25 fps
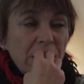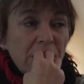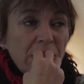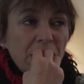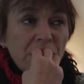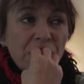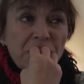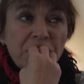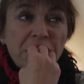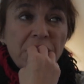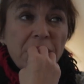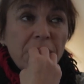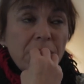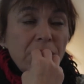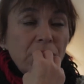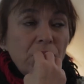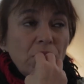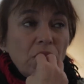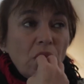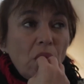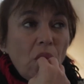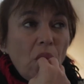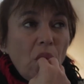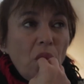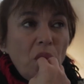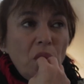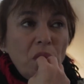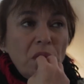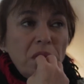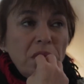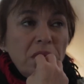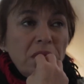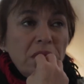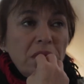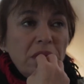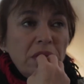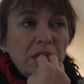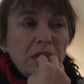je t'aime trop.
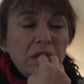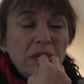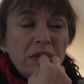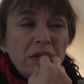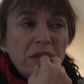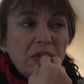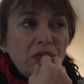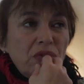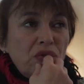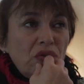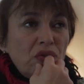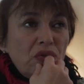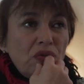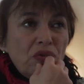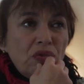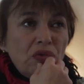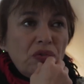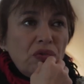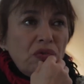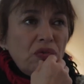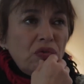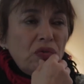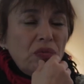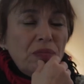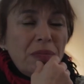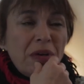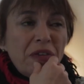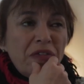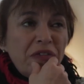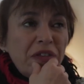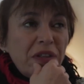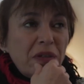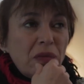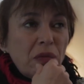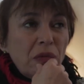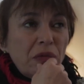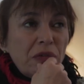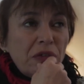Tu m'as fait
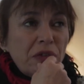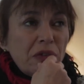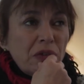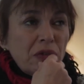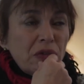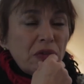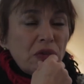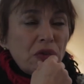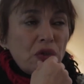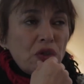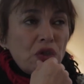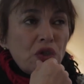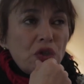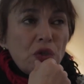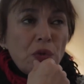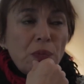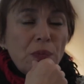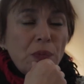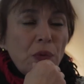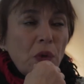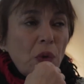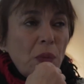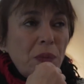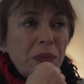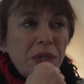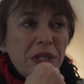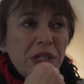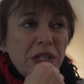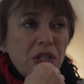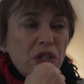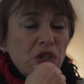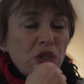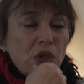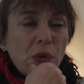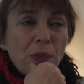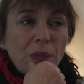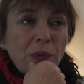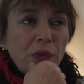confiance. Je te promets,
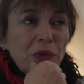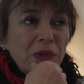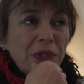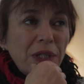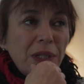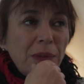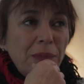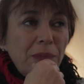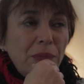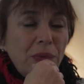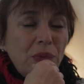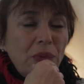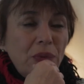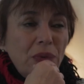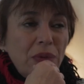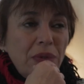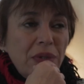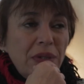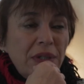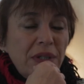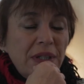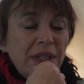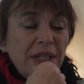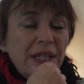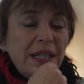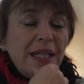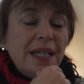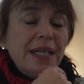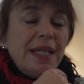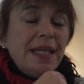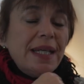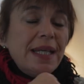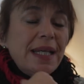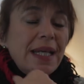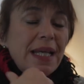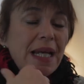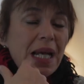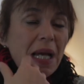j'en prendrai plus.
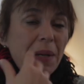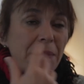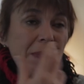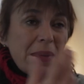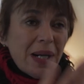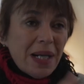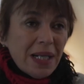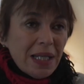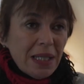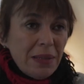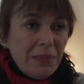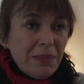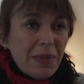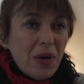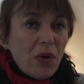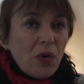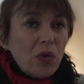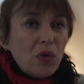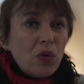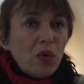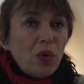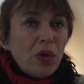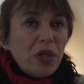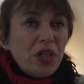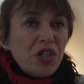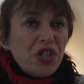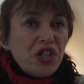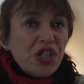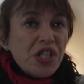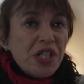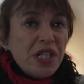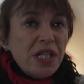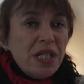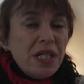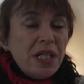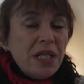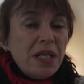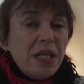Et la Marie m'a
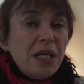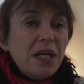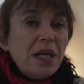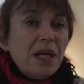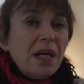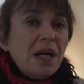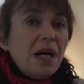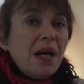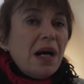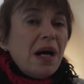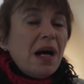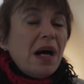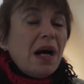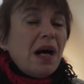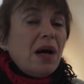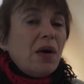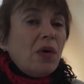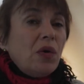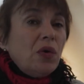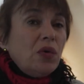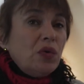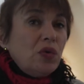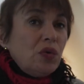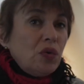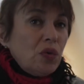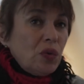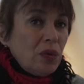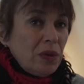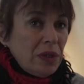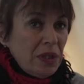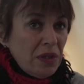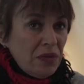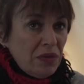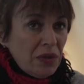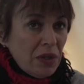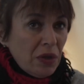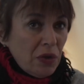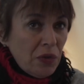encouragé à
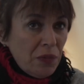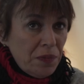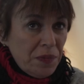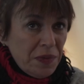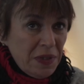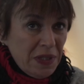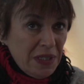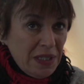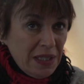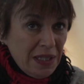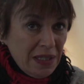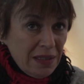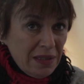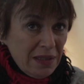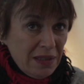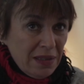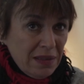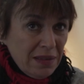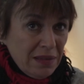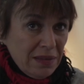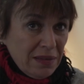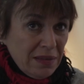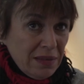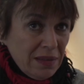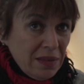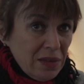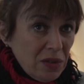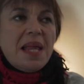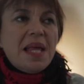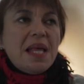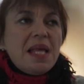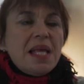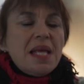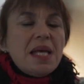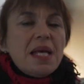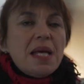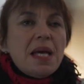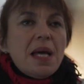retourner voir le psychiatre.
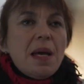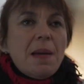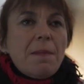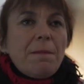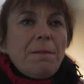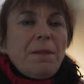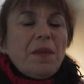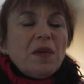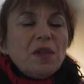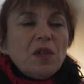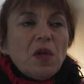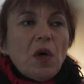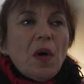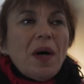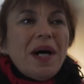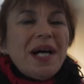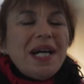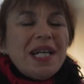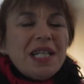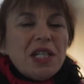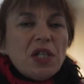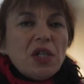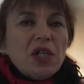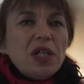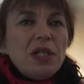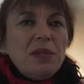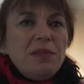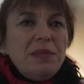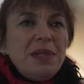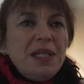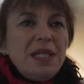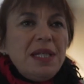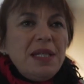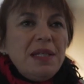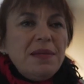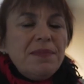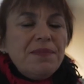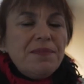Pendant un an et
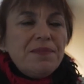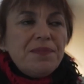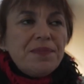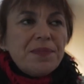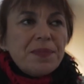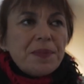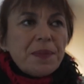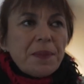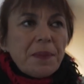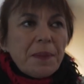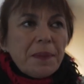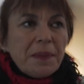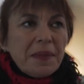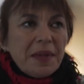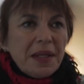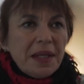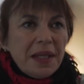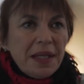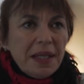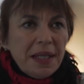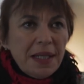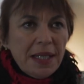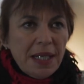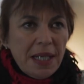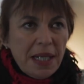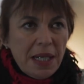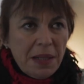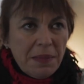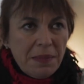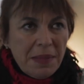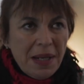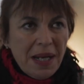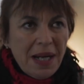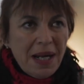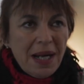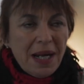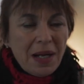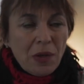demi, elle
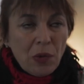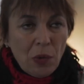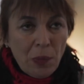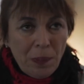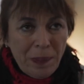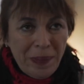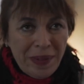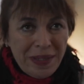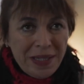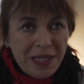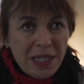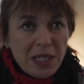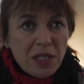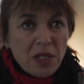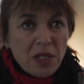m'a accompagnée